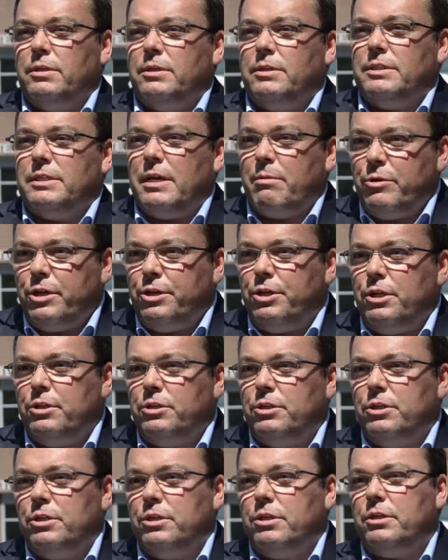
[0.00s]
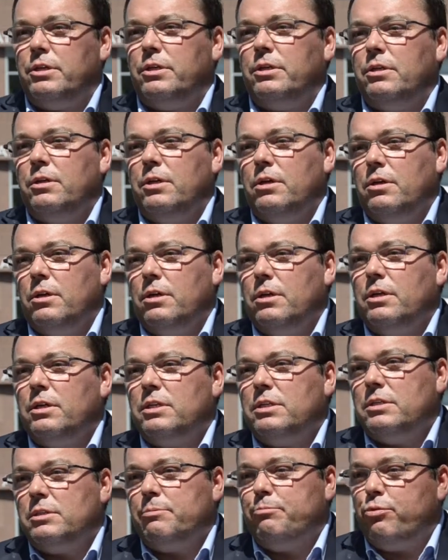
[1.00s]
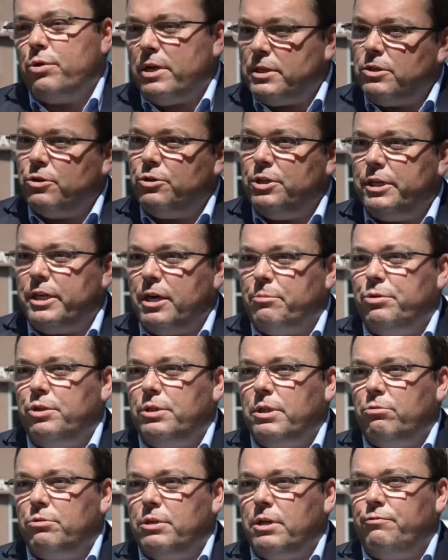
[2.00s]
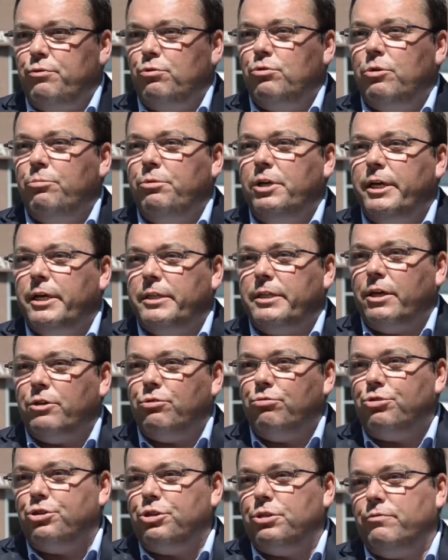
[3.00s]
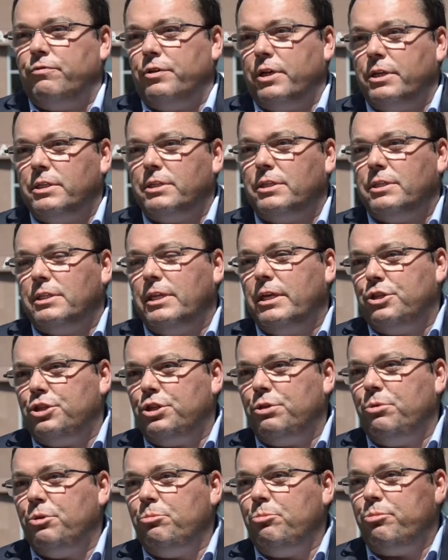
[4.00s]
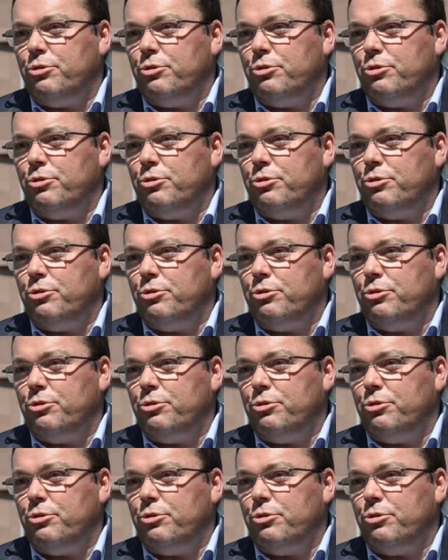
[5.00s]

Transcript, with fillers: e, zamkniętych Spłacony kapitał trafił do obligatariuszy wraz z należnymi im